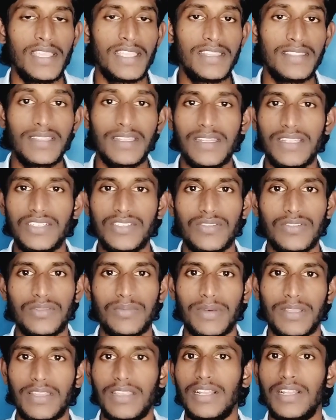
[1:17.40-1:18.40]
இந்த ரீச் வந்து
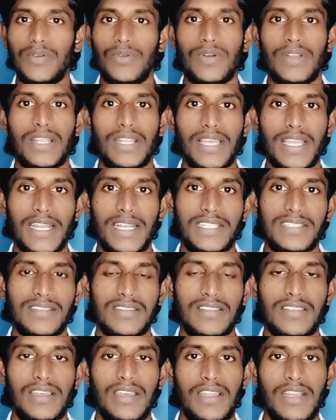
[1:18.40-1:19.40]
பார்த்திங்கன்னா உங்களால்
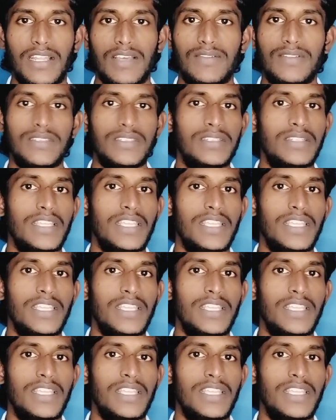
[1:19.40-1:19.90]
கிடைச்சது தான் ஏன்னா வந்து